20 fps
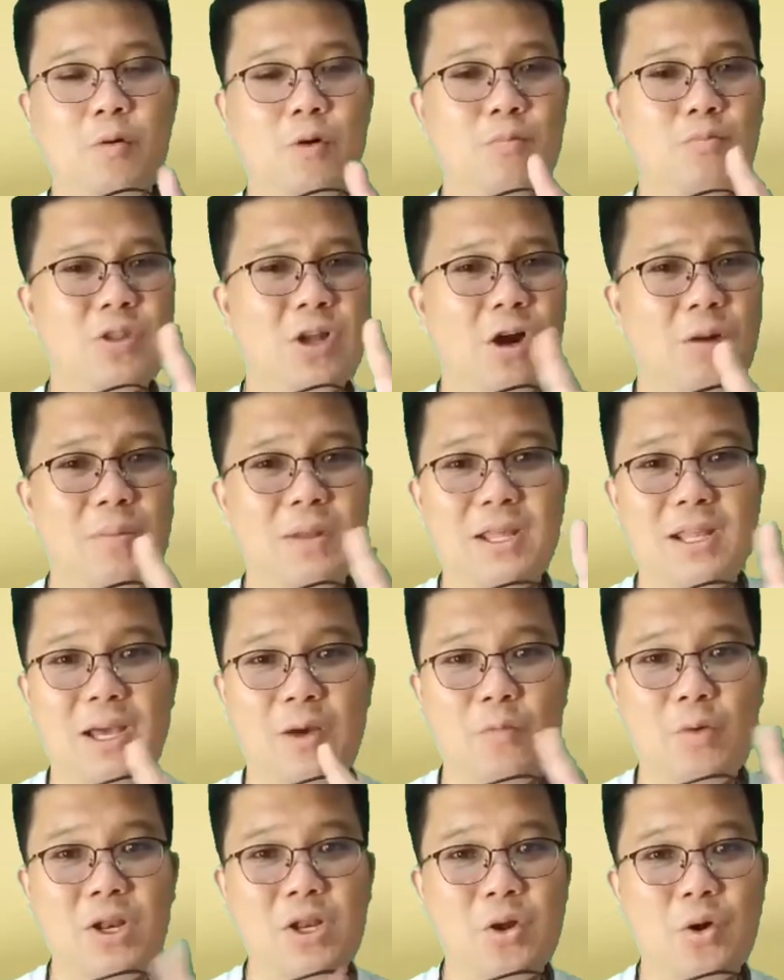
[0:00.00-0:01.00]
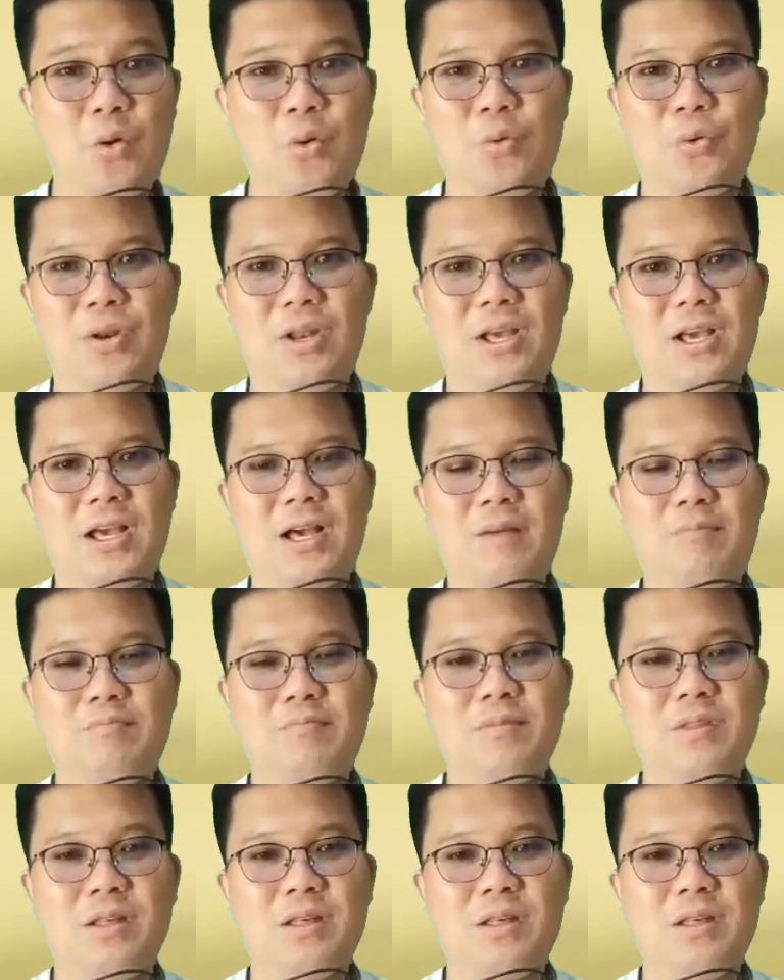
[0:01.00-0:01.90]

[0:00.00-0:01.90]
ผมตอบเลยนะว่า no นะครับ